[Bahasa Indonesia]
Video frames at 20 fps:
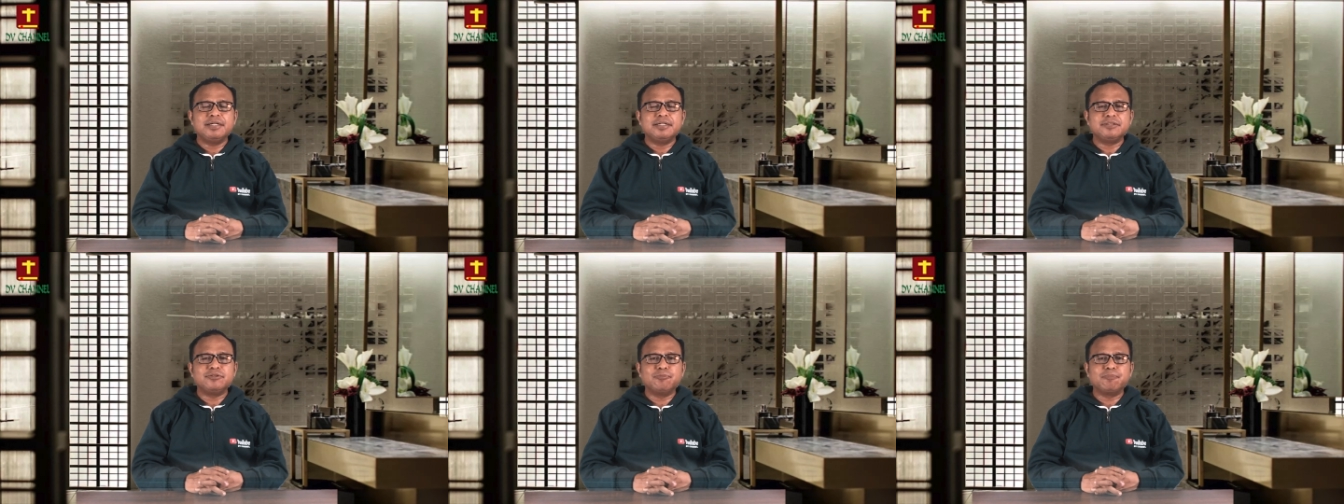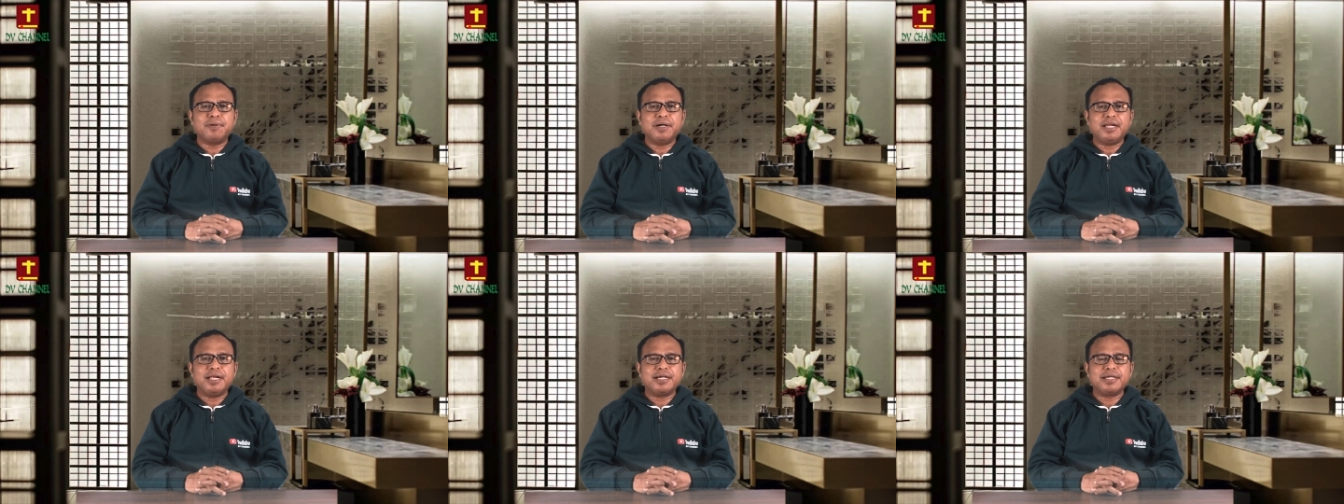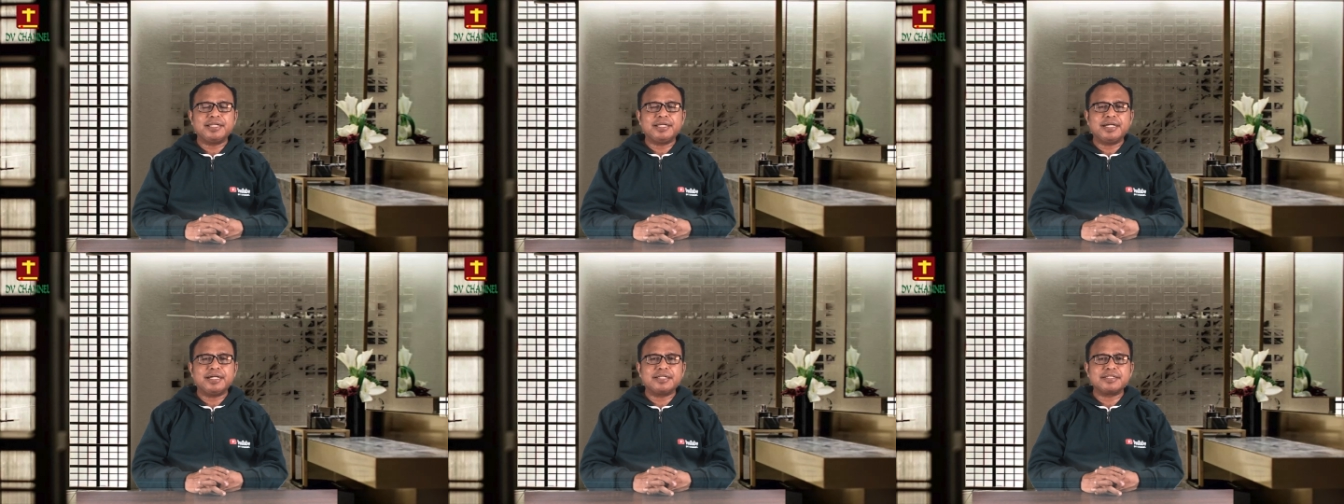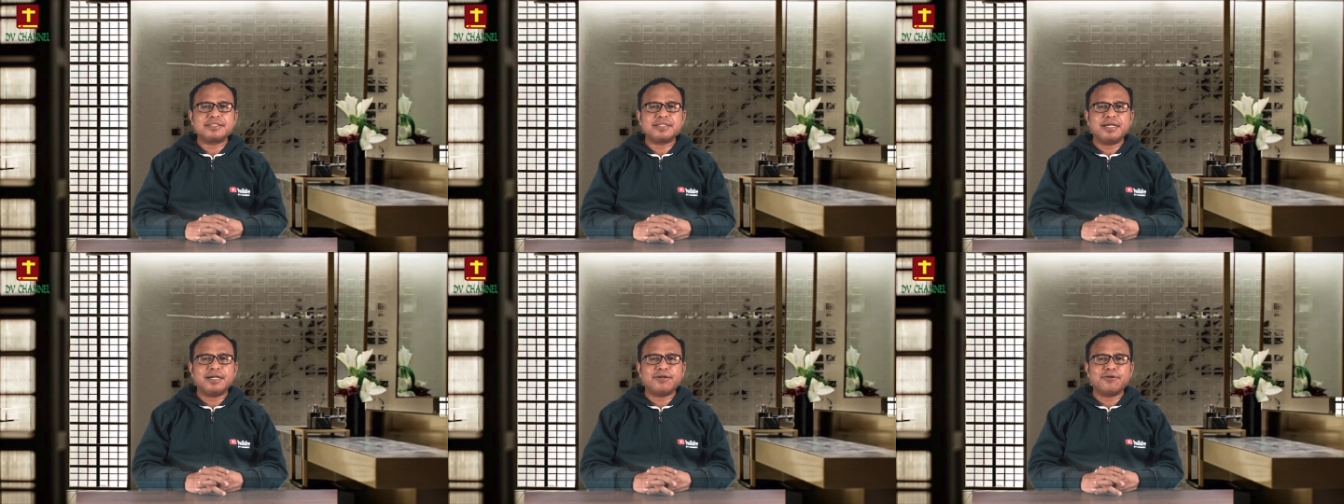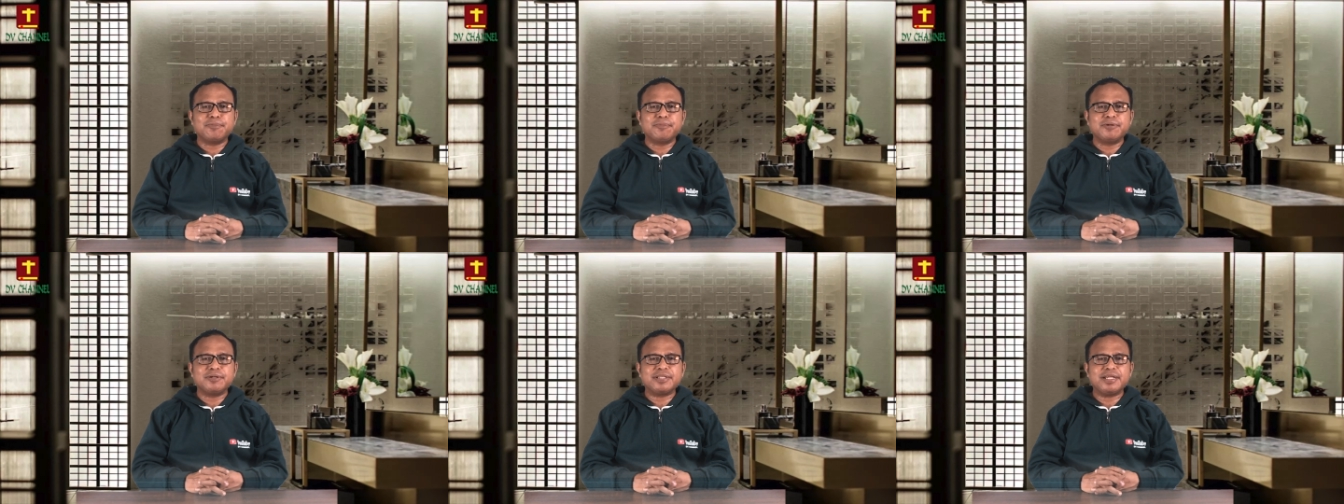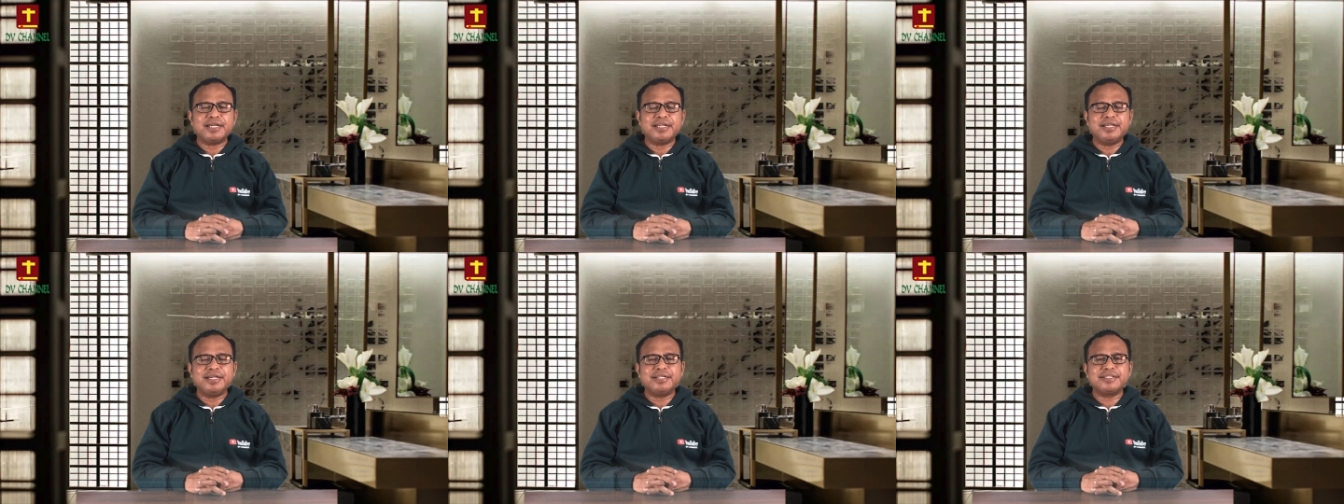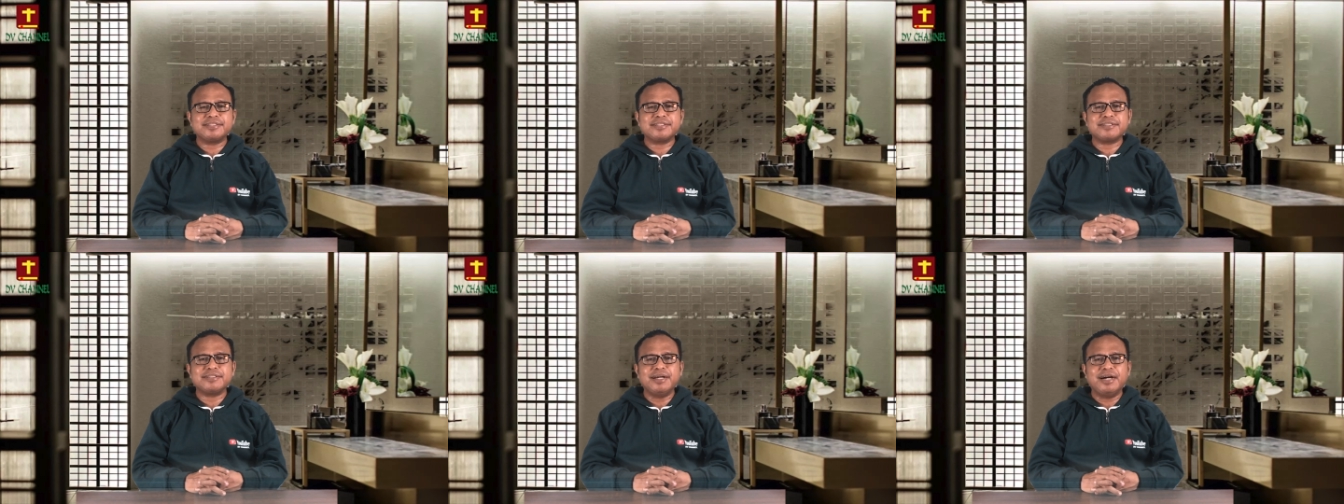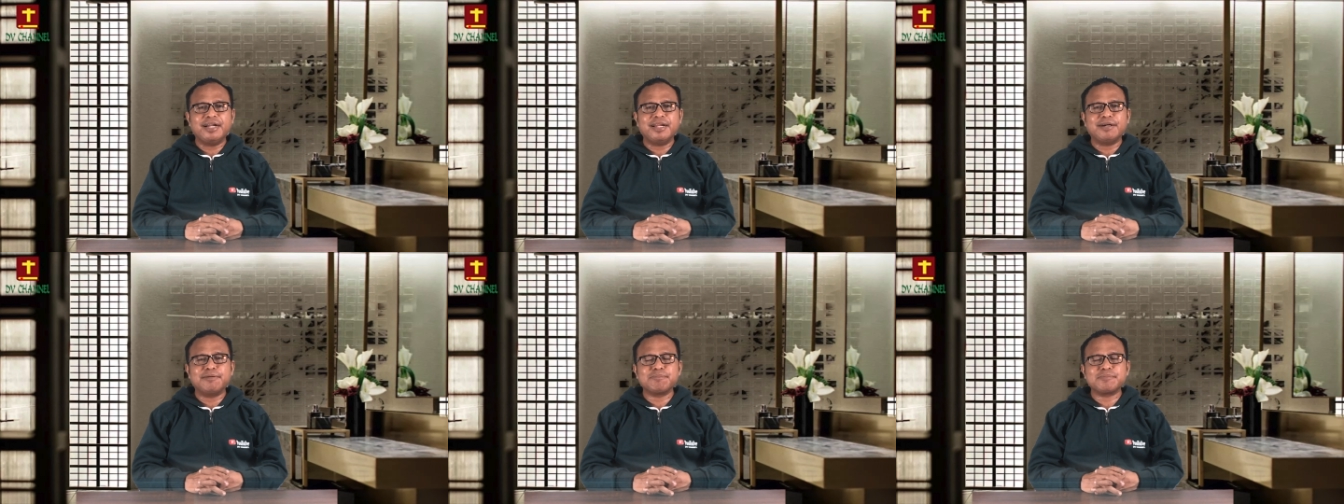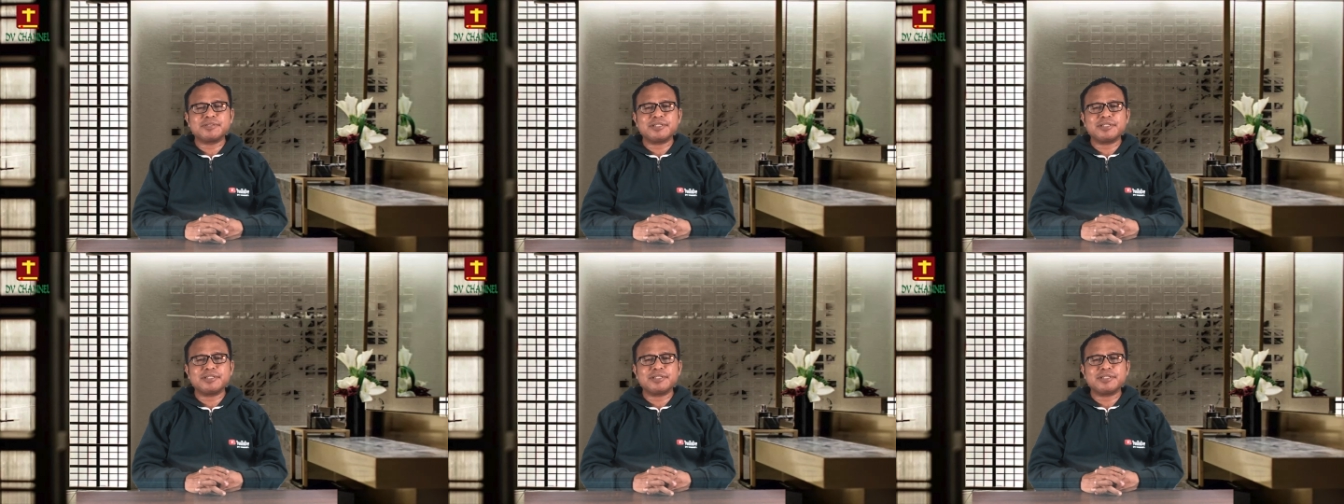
jumpa lagi dengan saya Romo Tedens dalam